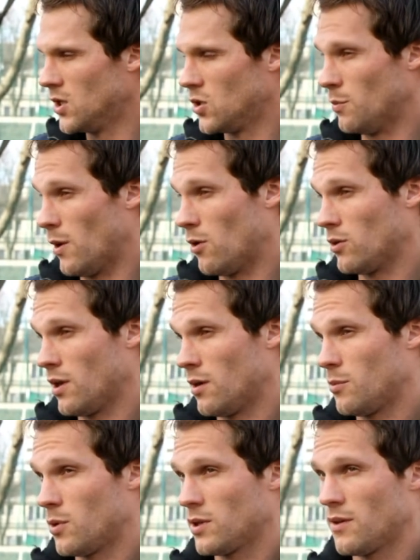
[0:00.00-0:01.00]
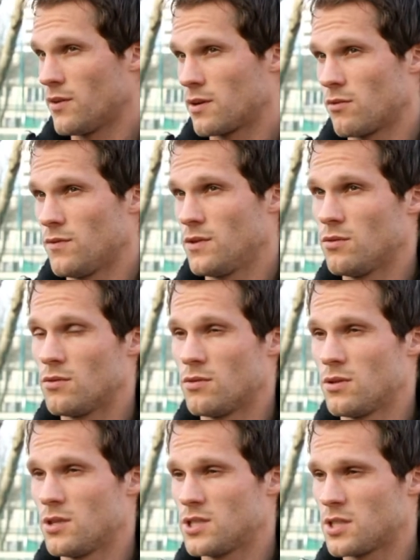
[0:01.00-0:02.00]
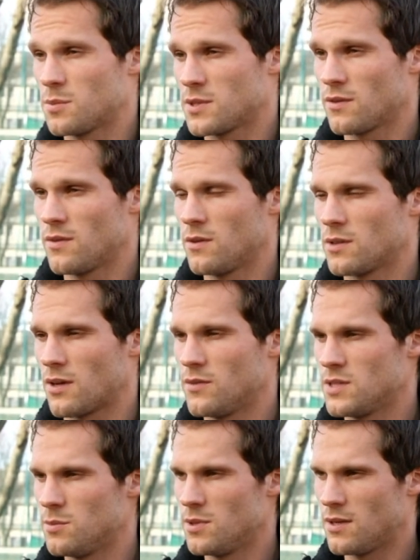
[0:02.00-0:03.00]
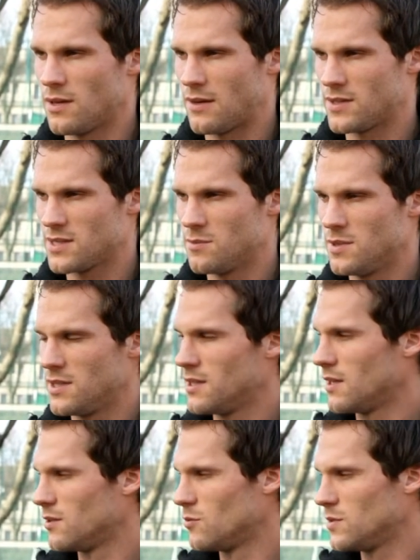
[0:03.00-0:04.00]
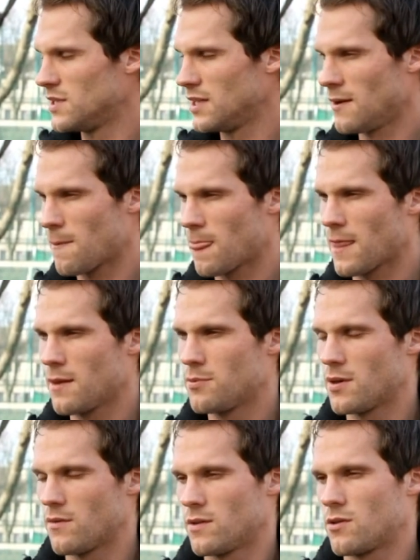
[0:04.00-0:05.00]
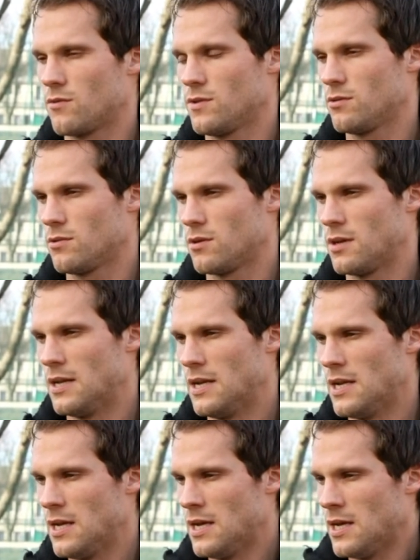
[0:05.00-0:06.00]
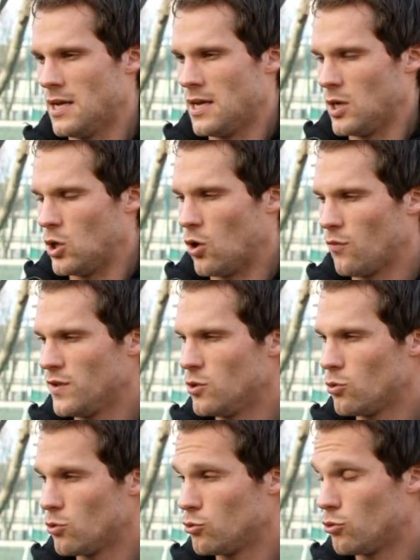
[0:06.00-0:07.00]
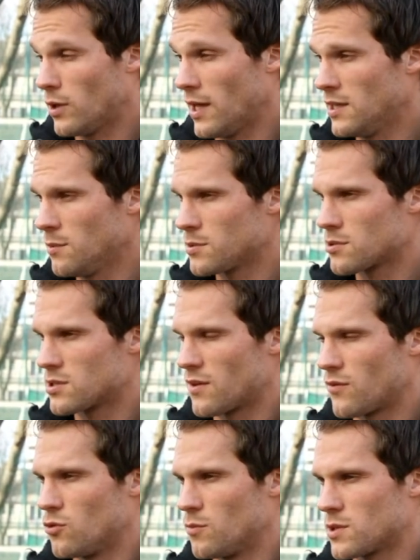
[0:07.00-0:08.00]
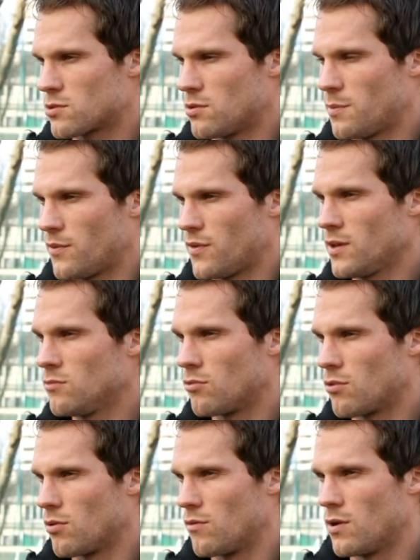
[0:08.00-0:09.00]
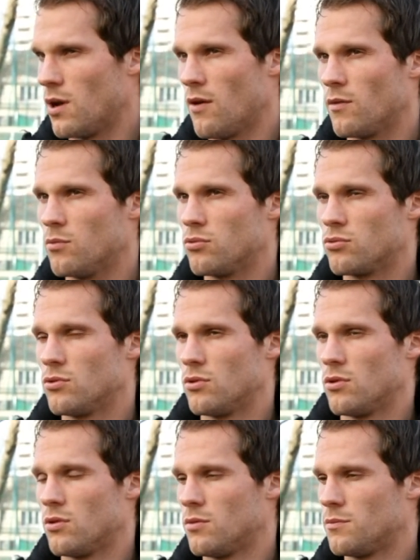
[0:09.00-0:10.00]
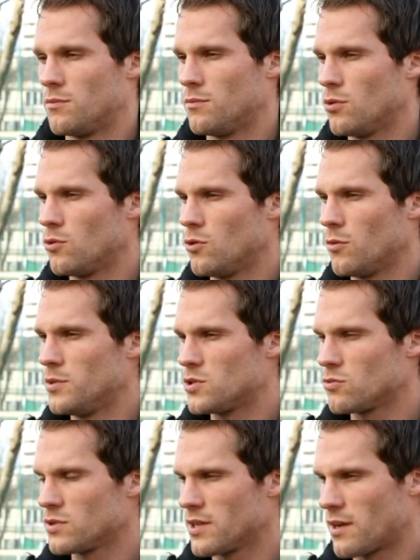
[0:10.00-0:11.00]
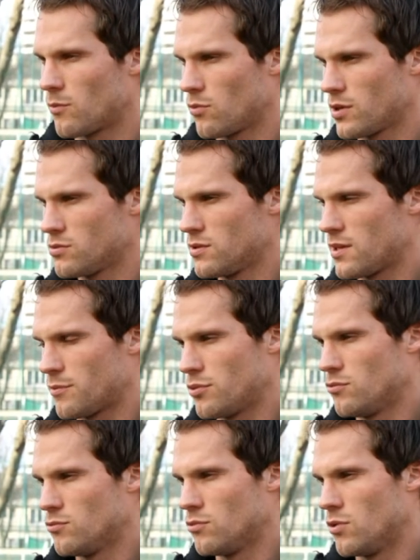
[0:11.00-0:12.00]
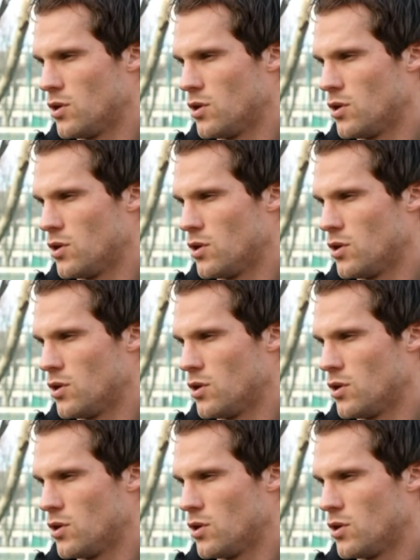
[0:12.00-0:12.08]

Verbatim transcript: bah, on aborde avec l'envie de, déjà de préserver notre invincibilité à domicile et puis avec envie de, l'envie de, gagner parce que ça fait deux matchs qu'on l'a pas fait donc euh, voilà avec beaucoup de beaucoup d'ambition c'est qu'un bon résultat peut nous,